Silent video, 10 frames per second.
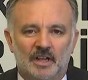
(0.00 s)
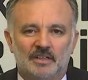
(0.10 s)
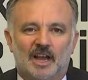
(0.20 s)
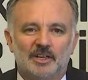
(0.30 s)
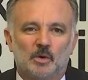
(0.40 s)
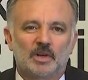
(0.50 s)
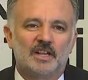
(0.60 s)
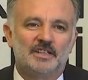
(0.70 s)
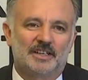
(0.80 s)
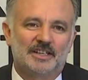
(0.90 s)
Yani
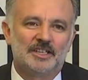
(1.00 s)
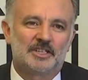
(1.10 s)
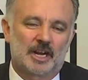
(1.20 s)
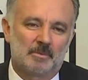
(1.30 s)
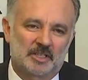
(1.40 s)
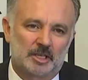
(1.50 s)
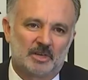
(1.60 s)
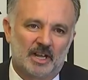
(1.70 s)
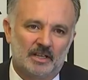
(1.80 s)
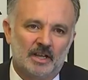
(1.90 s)
olay yeri incelemesi
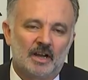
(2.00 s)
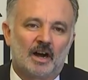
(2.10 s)
bile